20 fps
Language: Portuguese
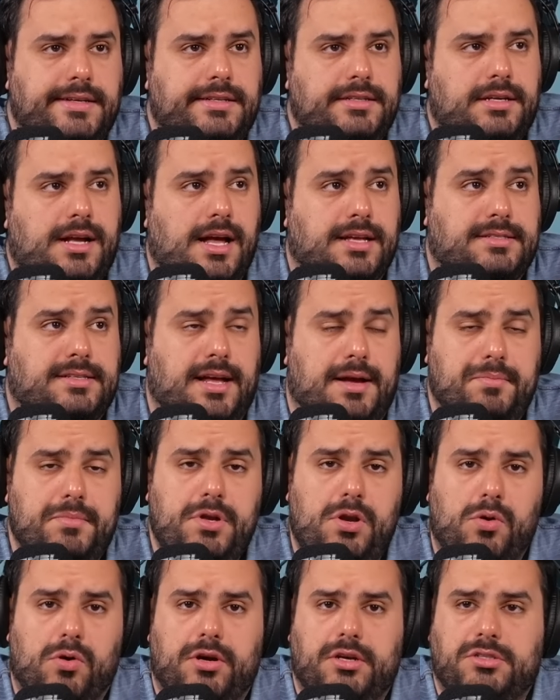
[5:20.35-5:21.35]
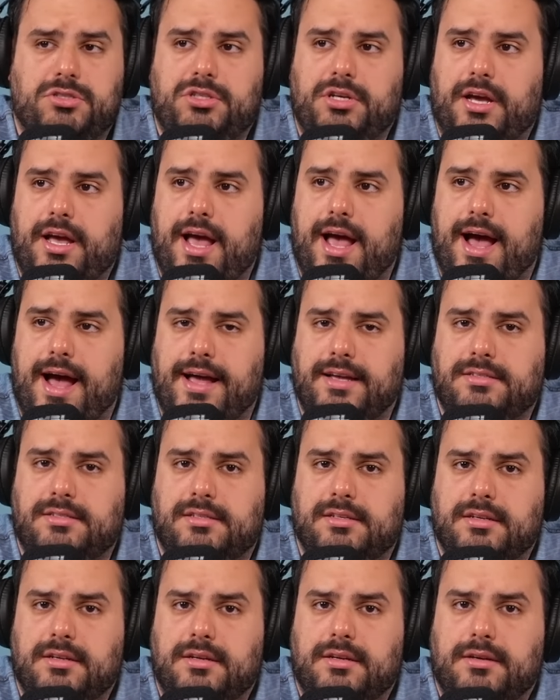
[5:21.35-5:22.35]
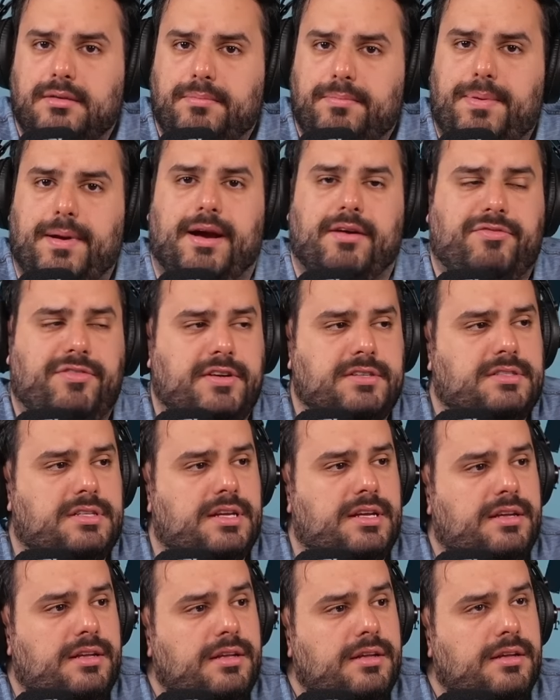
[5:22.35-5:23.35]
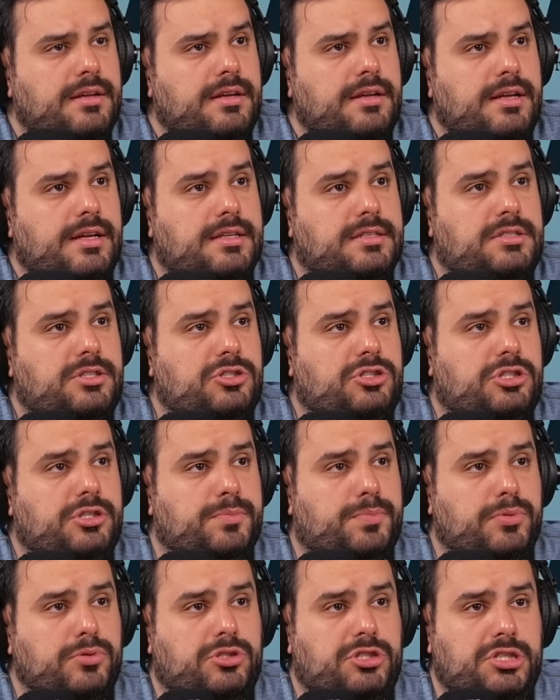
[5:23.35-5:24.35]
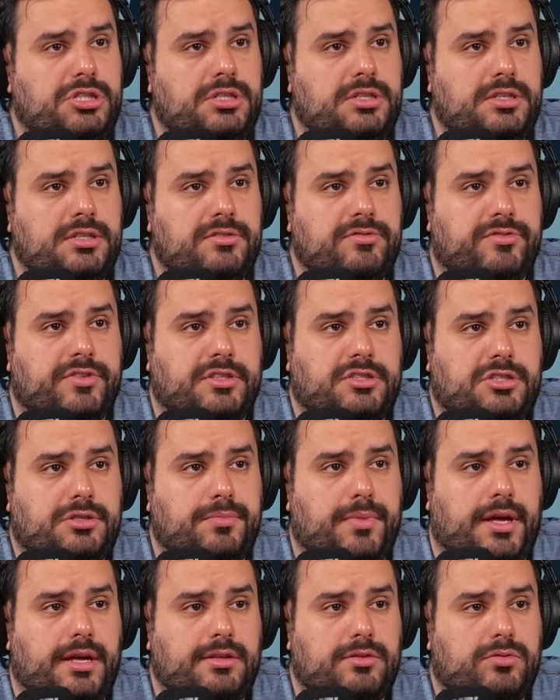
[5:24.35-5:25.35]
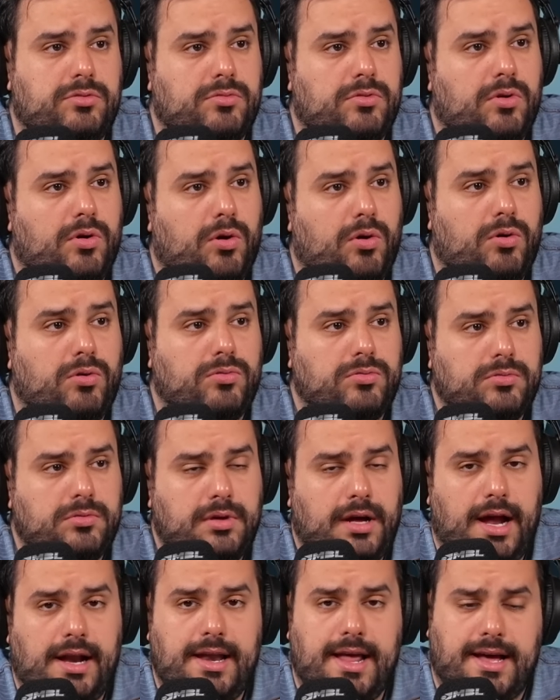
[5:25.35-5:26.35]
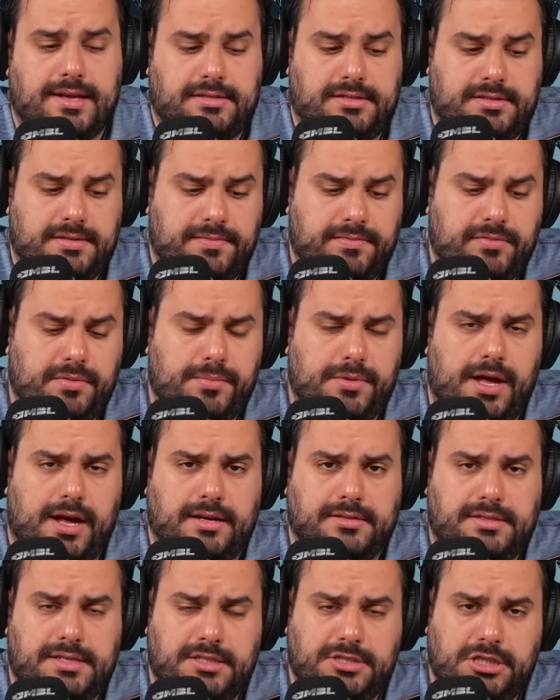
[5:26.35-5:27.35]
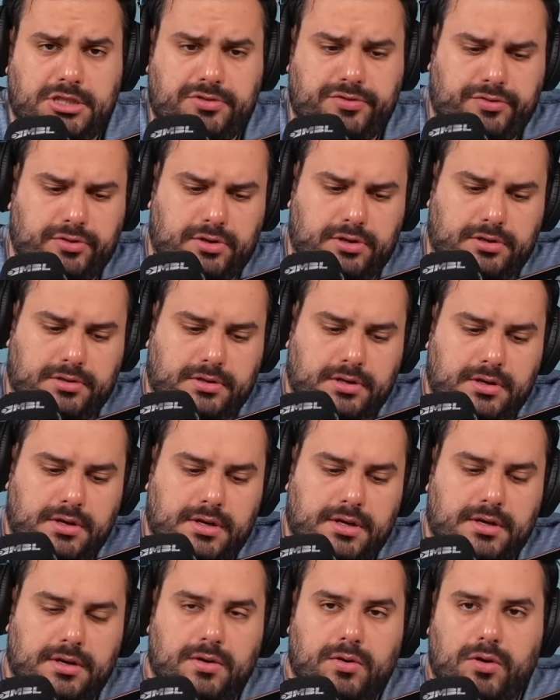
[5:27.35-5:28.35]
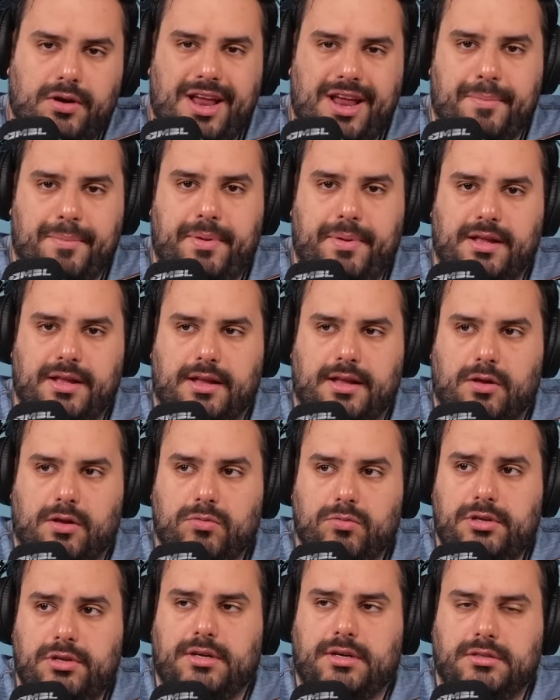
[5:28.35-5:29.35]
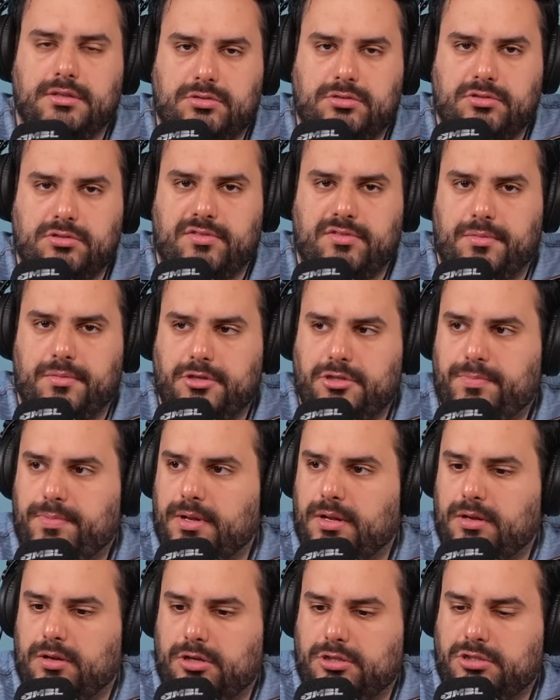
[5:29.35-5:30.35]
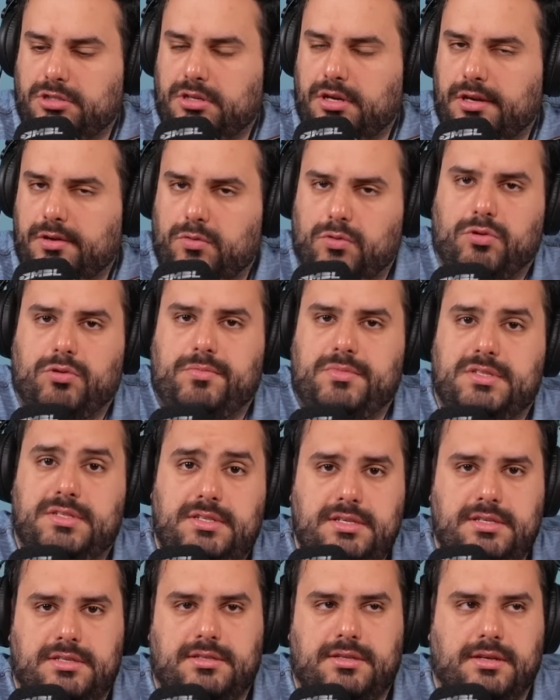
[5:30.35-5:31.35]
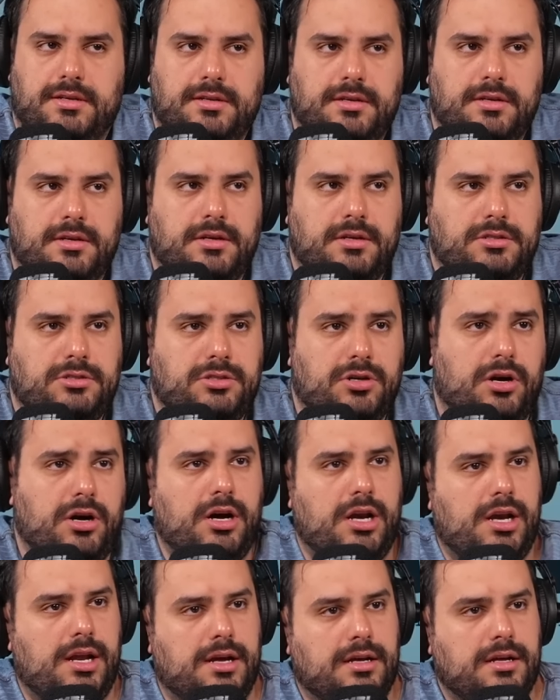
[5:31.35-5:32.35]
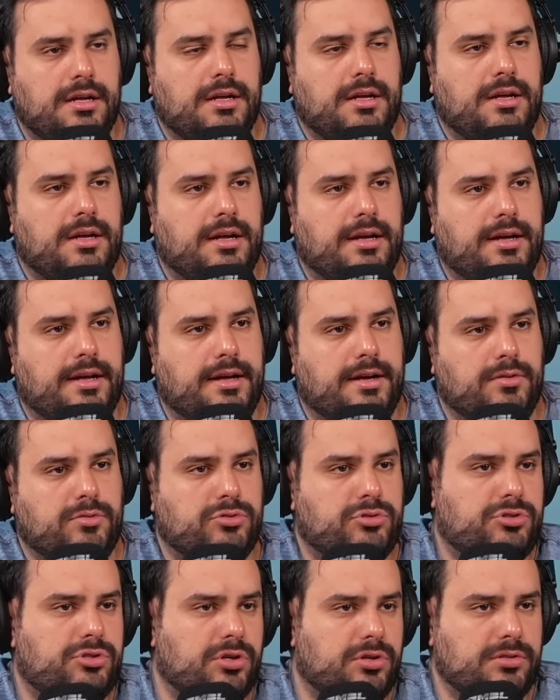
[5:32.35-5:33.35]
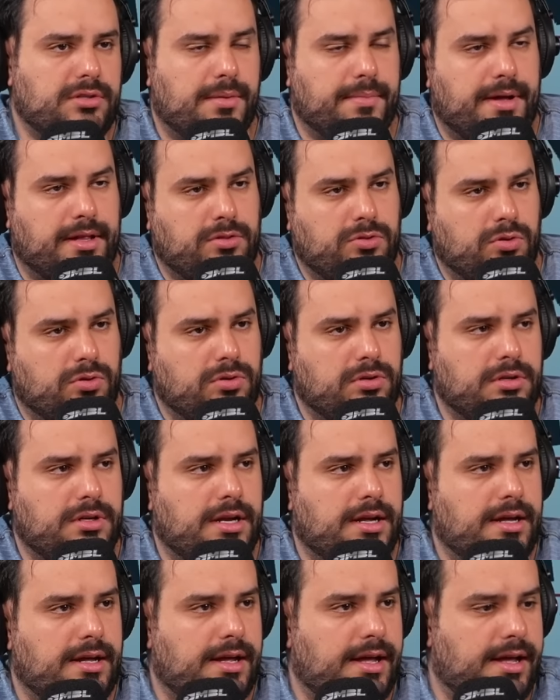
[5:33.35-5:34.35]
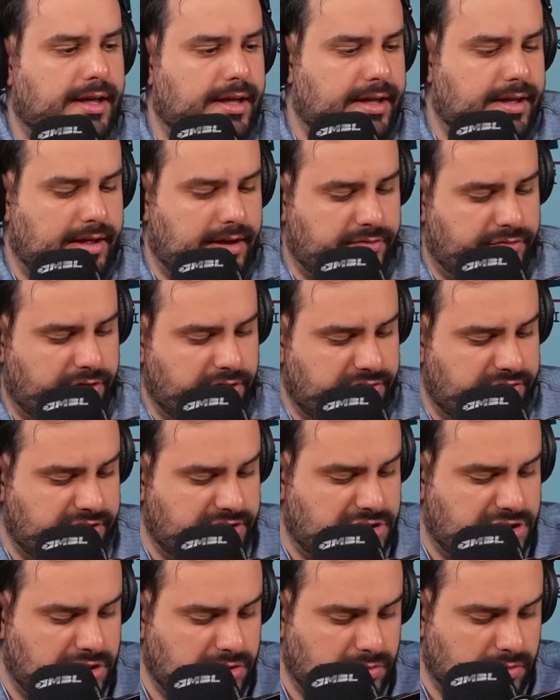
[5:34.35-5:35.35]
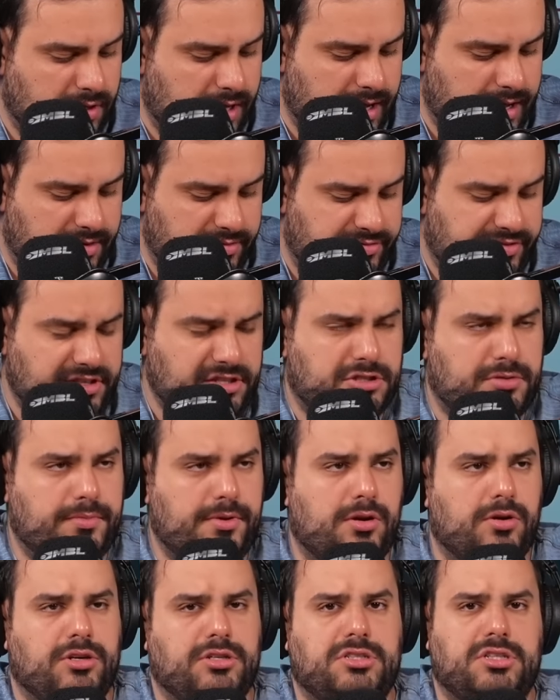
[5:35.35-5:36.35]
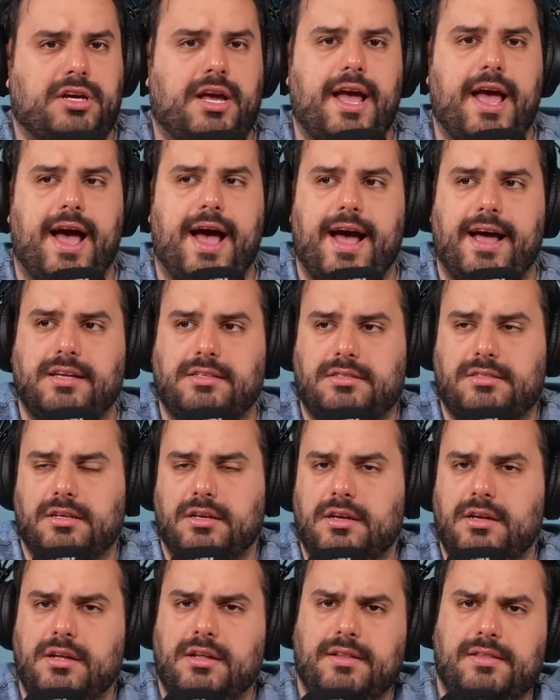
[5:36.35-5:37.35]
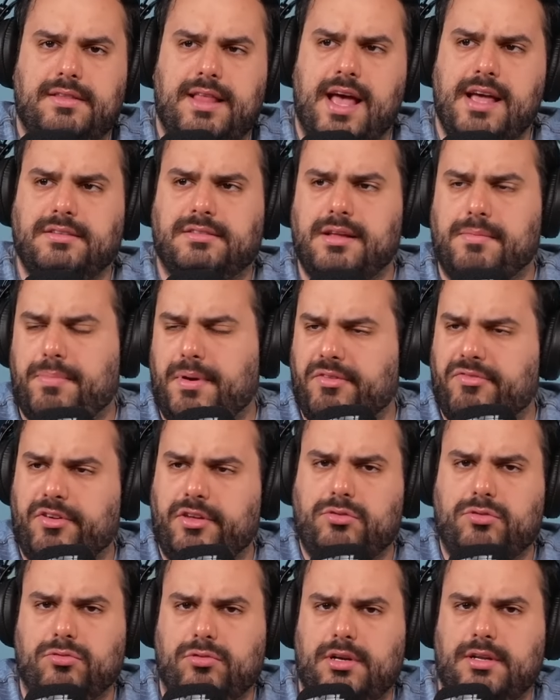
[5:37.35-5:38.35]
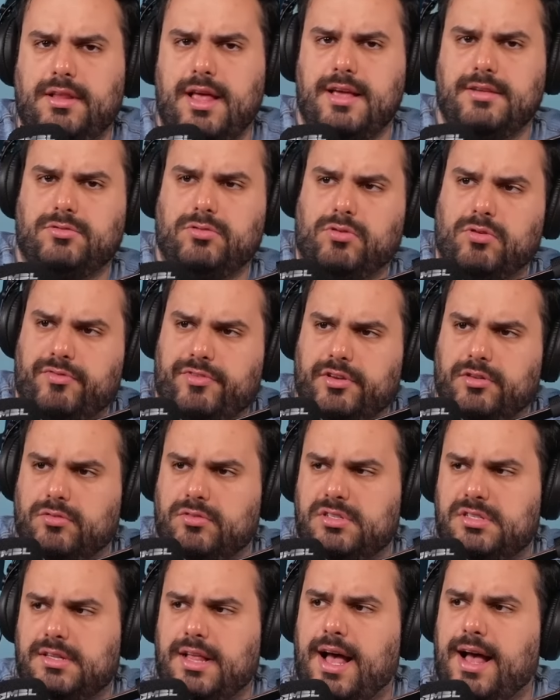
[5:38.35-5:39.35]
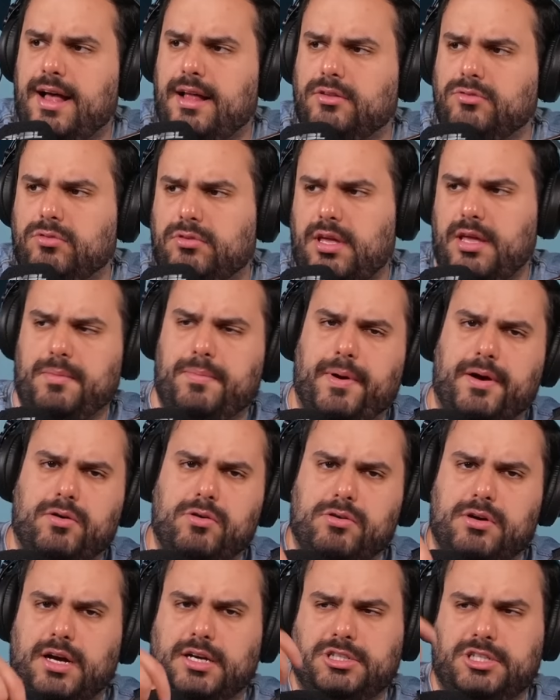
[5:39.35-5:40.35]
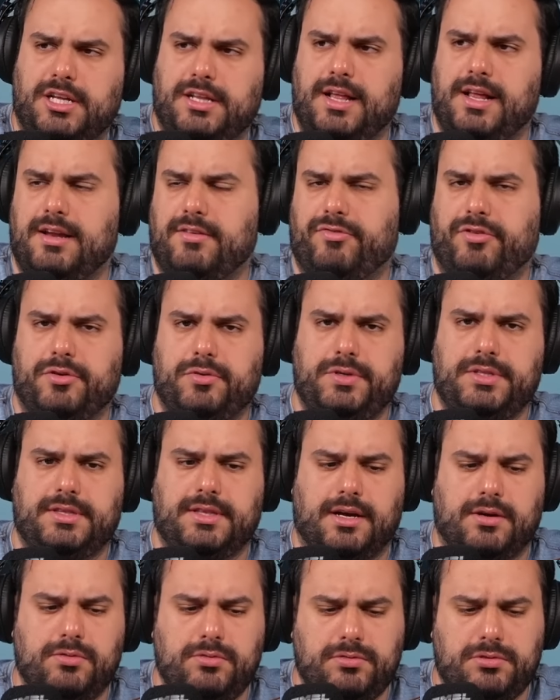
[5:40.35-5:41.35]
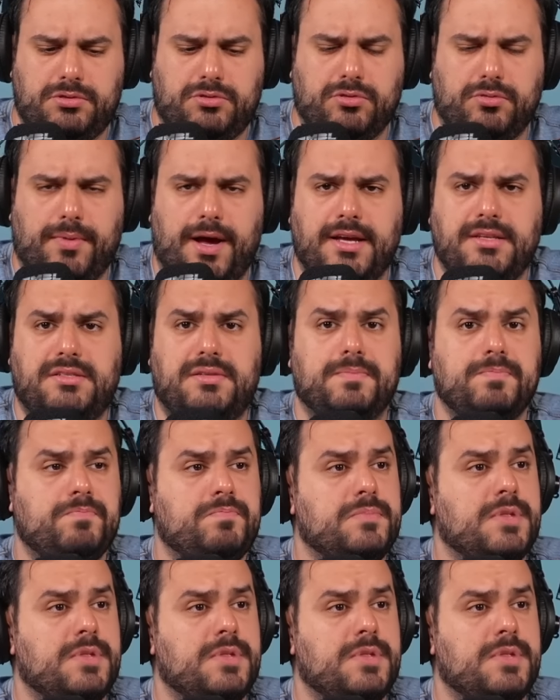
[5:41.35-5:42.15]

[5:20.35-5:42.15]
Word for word: é, gastar milhões de reais para fazer esse tipo de investimento. Ou, aliás, vamos lá, se a gente for olhar pela única exclusivamente pela lógica economicista, de olha, é, o show da Madonna, é, ele foi investido lá 20 milhões de reais, 10 da prefeitura, 10 do governo do estado, quem pagou o cachê dela foi o Itaú e tudo mais.